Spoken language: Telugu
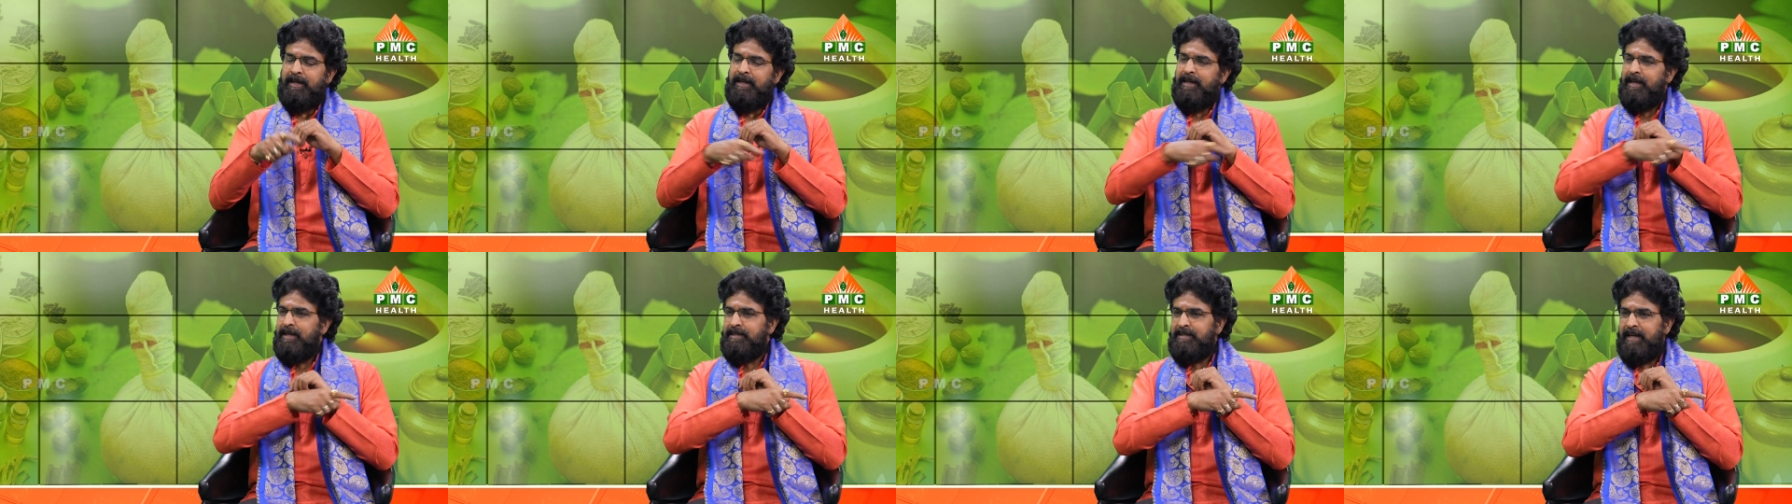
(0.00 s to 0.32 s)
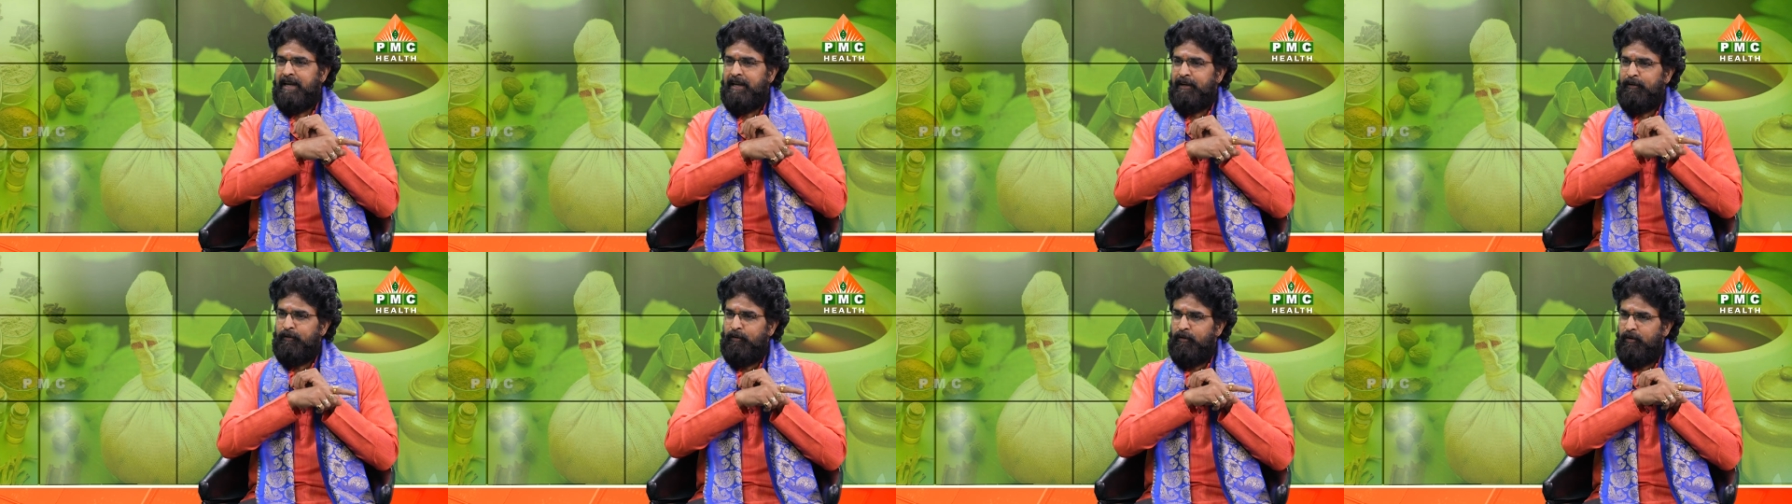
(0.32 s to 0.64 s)
ఈ
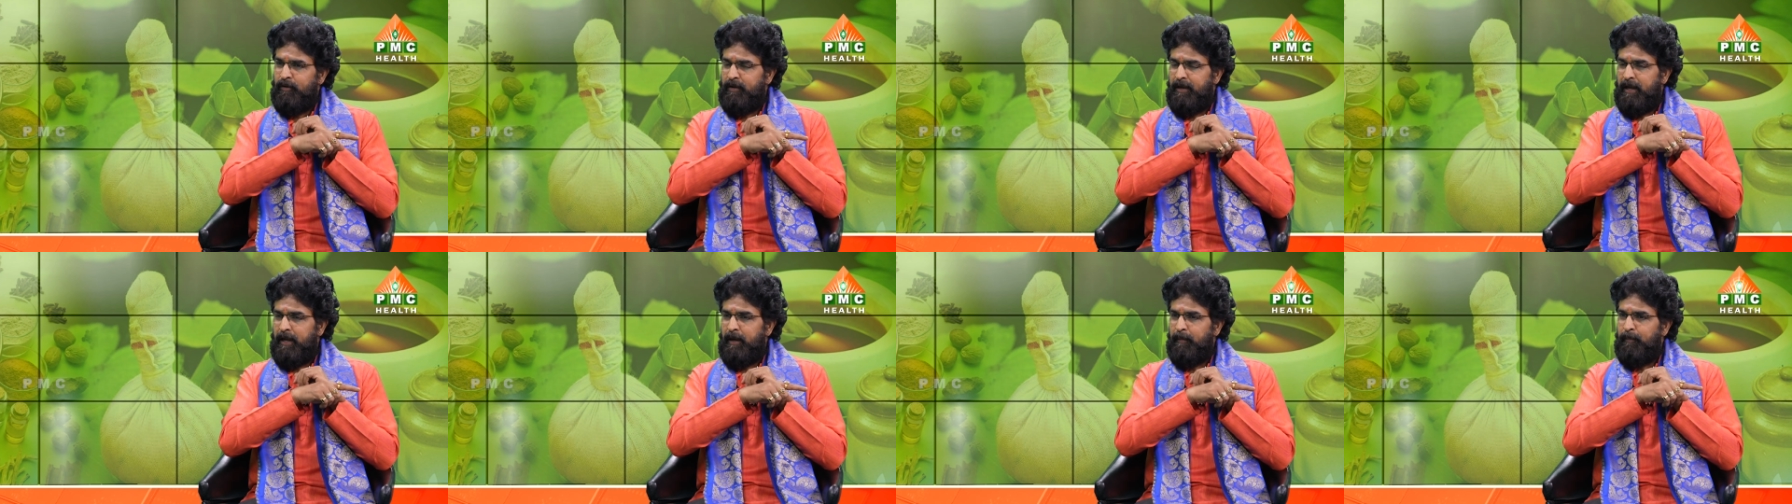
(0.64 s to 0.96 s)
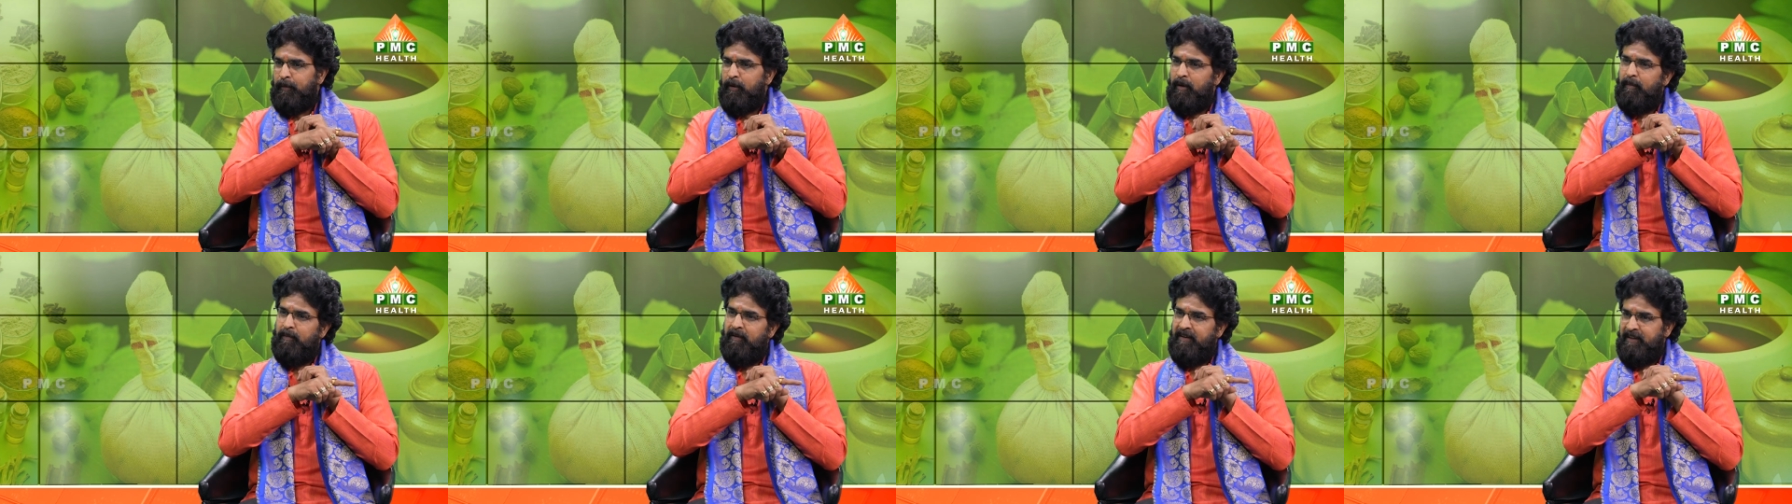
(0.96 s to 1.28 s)
సైకిల్లో ఏ
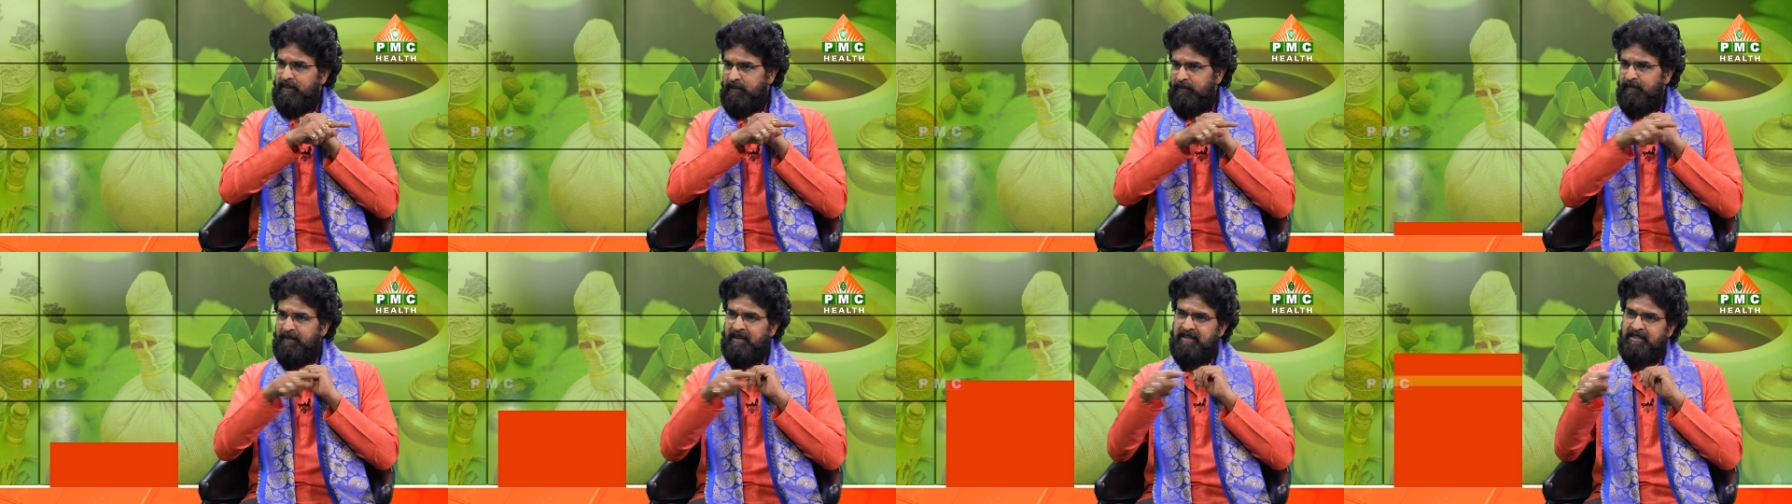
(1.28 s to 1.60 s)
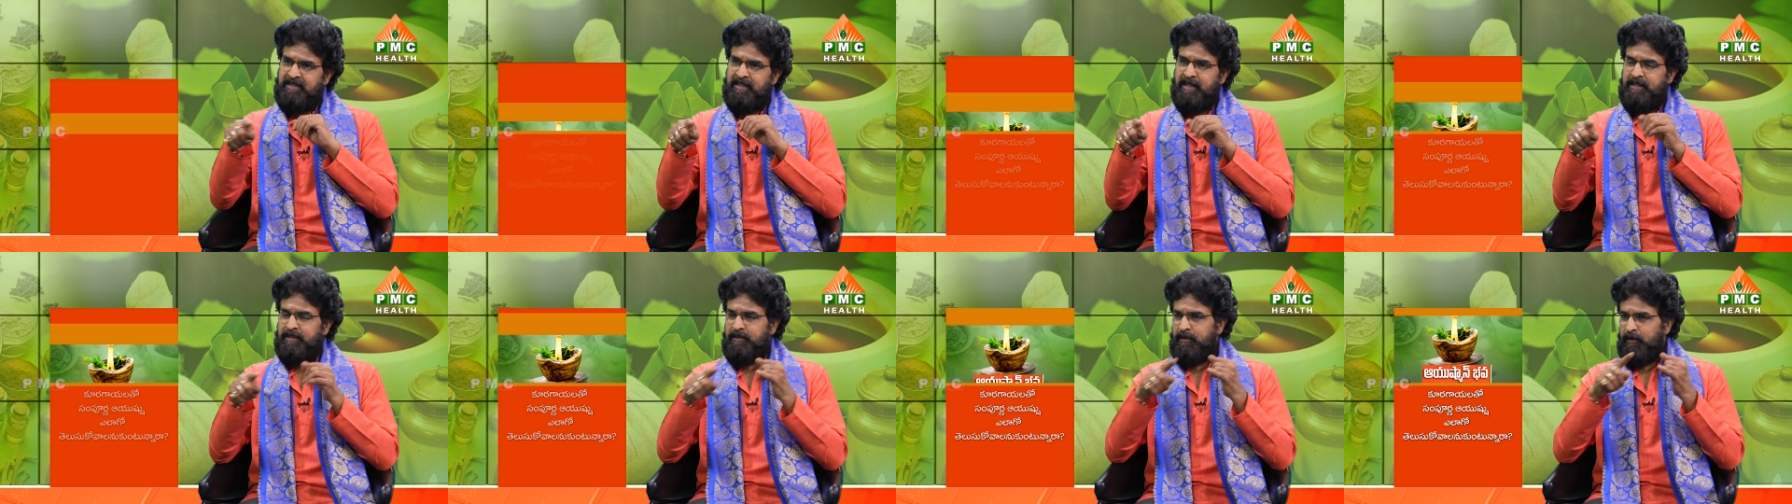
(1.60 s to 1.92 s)
ప్రాబ్లం అయితే ఫేస్
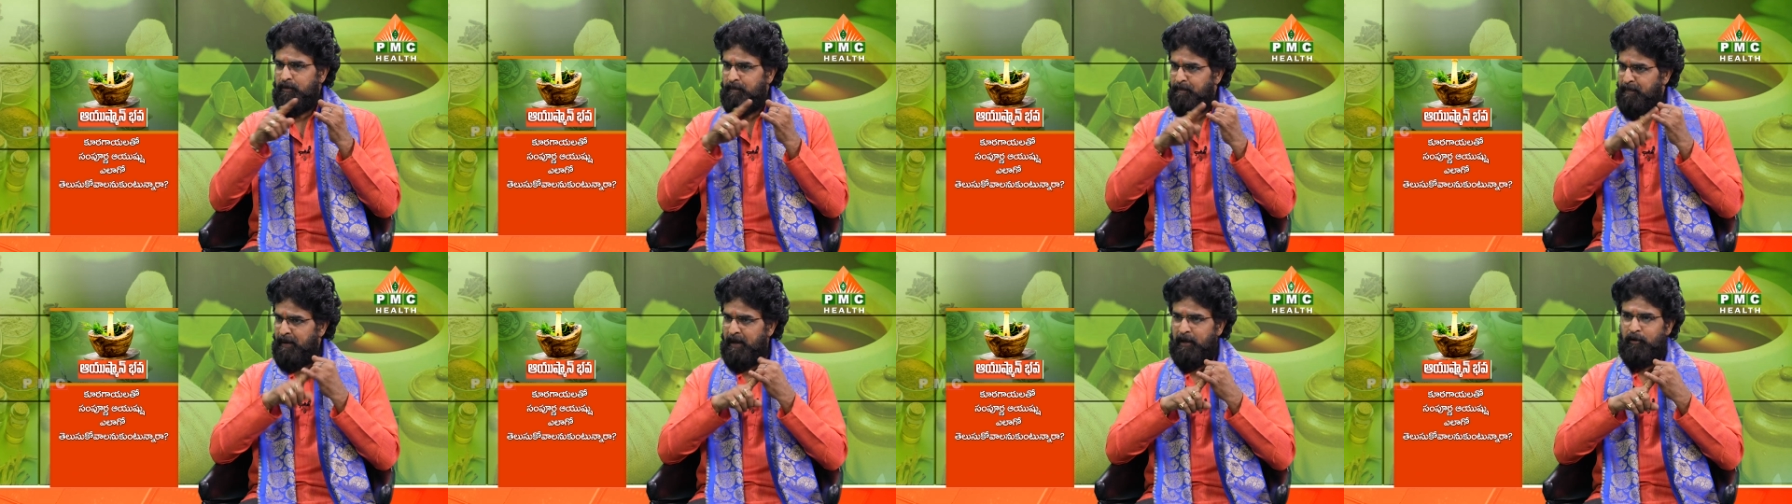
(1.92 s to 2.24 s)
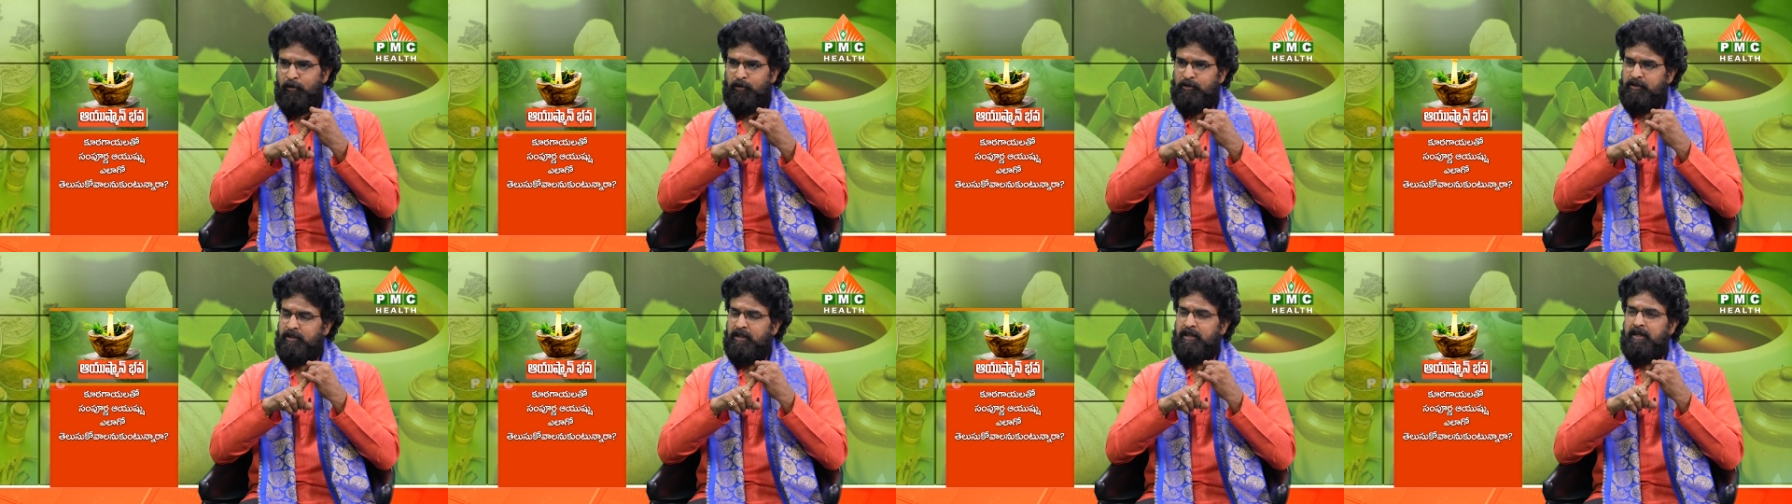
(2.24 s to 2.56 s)
చేస్తారో పెయిన్
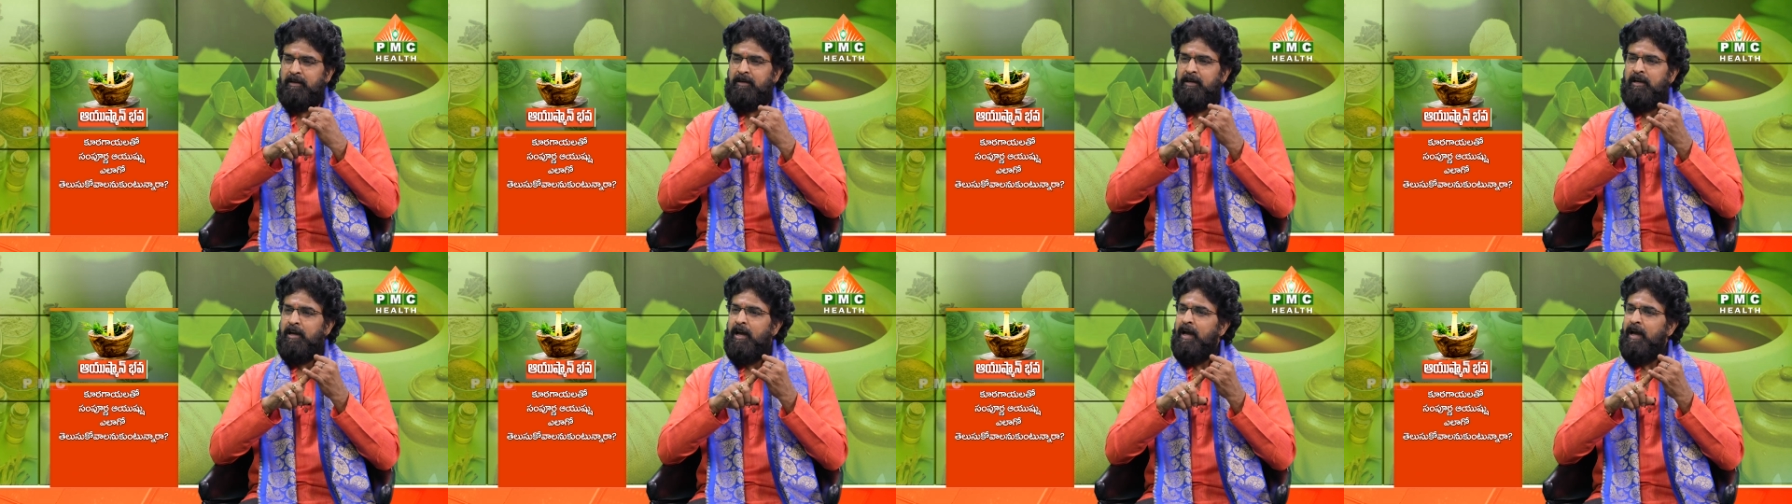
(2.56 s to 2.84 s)
వస్తుంది